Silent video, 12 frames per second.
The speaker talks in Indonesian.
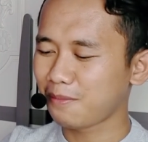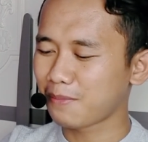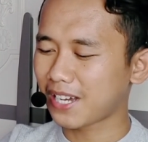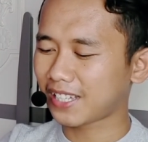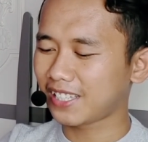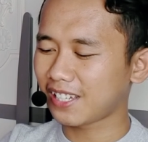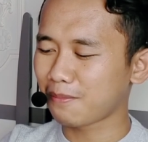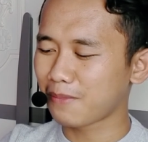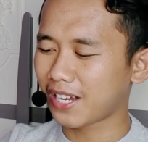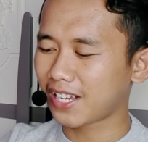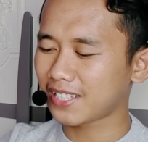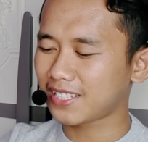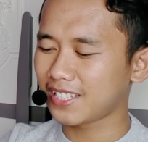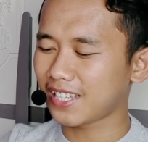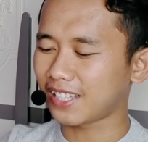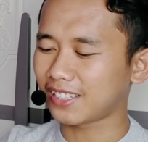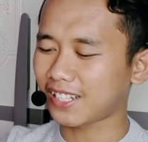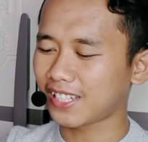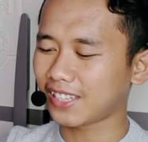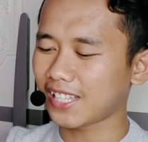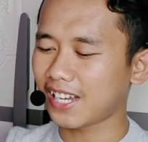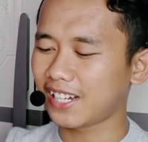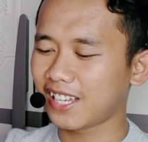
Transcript: di bagian bagasinya ternyata